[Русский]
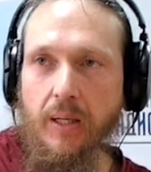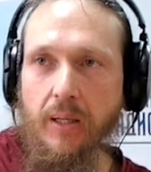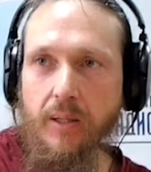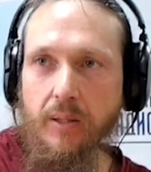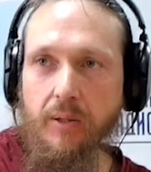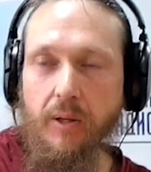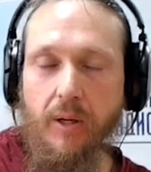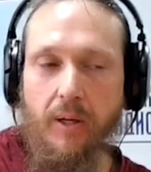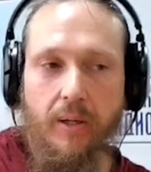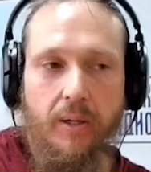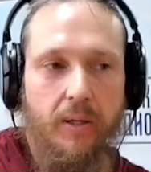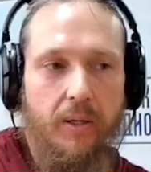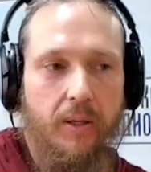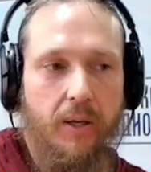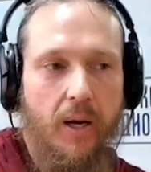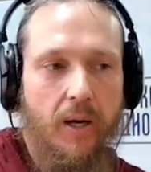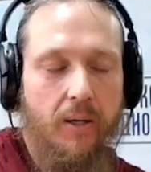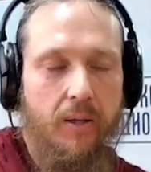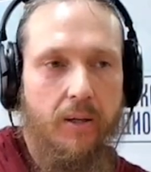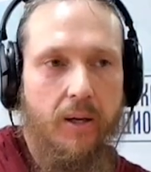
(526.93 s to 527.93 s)
Да.
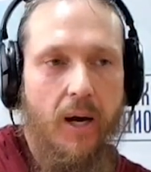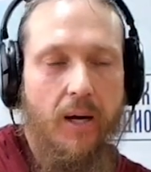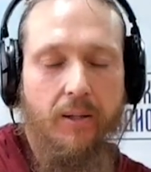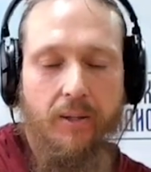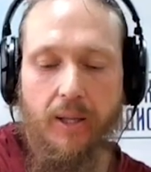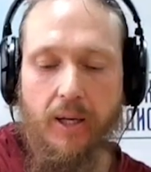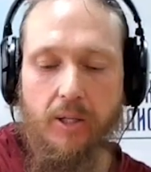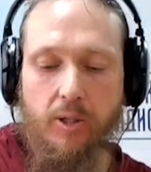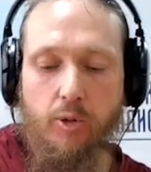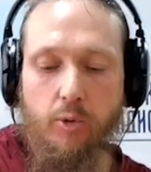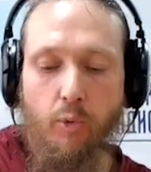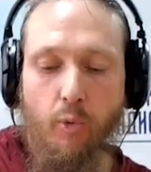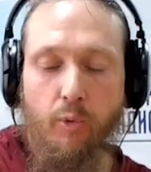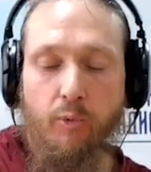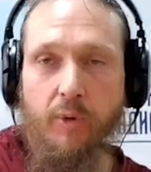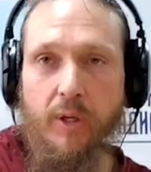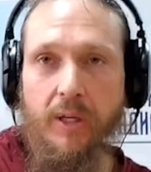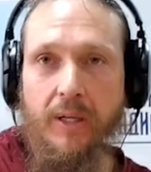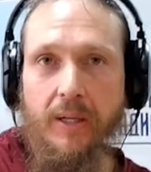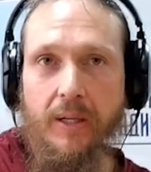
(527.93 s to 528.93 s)
Как, как на
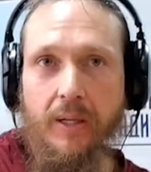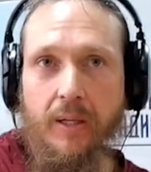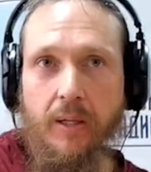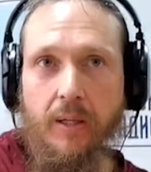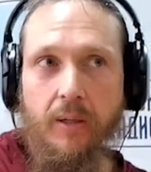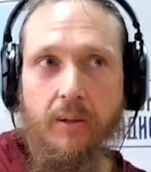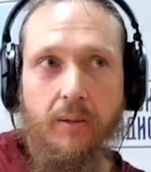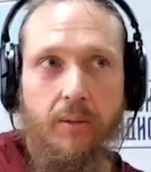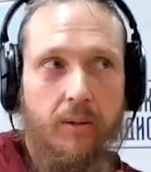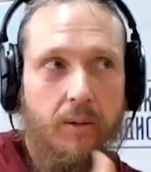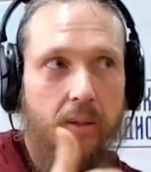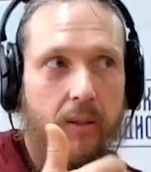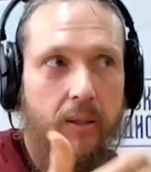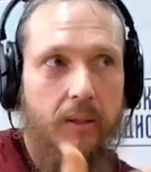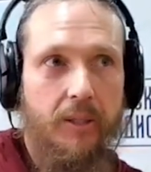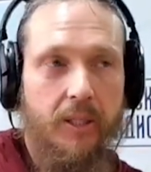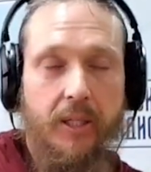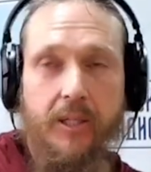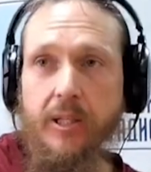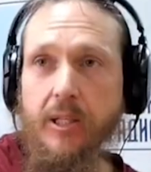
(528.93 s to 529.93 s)
основе э,
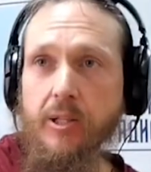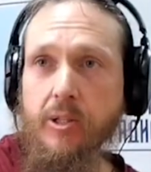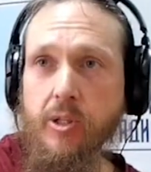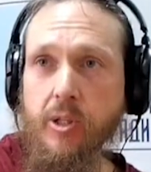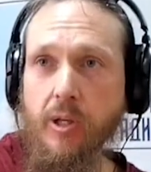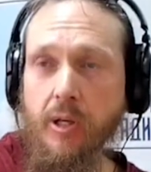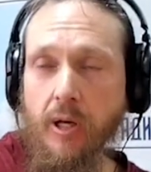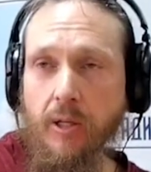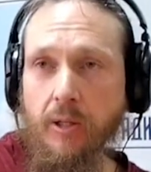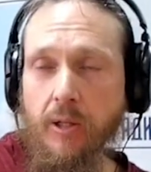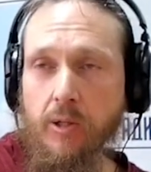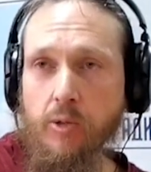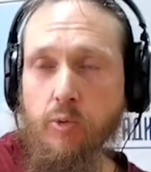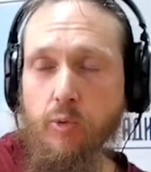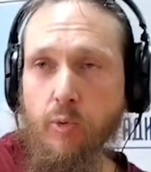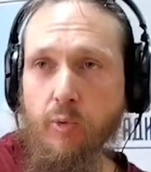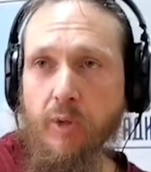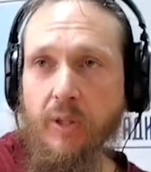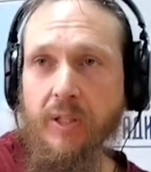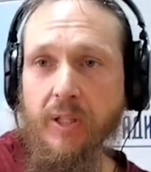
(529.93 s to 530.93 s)
традиции, как на основе угу.